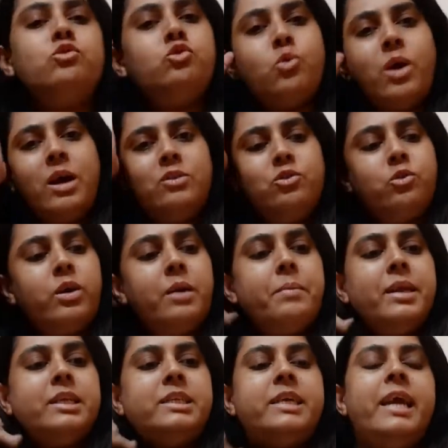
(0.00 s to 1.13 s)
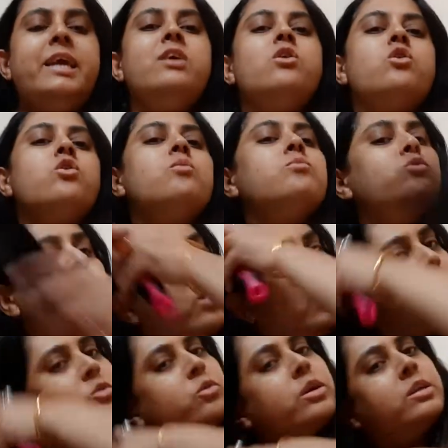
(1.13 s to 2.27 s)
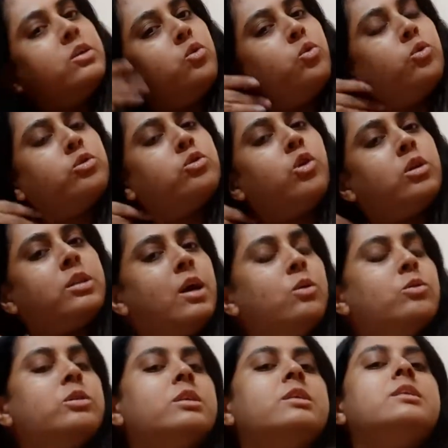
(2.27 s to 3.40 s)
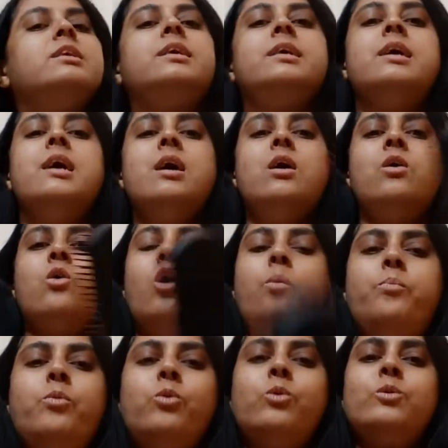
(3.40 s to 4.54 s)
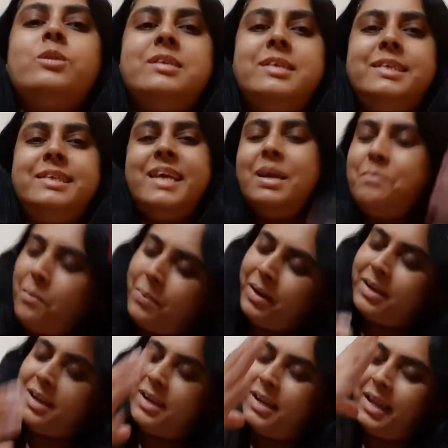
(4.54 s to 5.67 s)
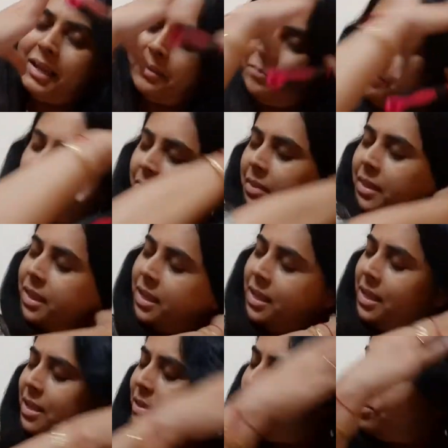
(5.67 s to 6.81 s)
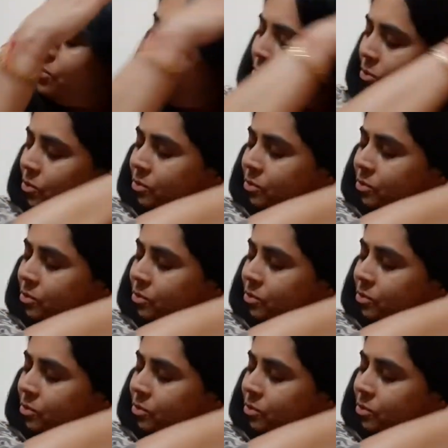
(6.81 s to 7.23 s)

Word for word: যোগাযোগে মানে সেই রকম যোগাযোগে যে রোজ কথা হচ্ছে গল্প হচ্ছে সেই ব্যাপারটা নেই তো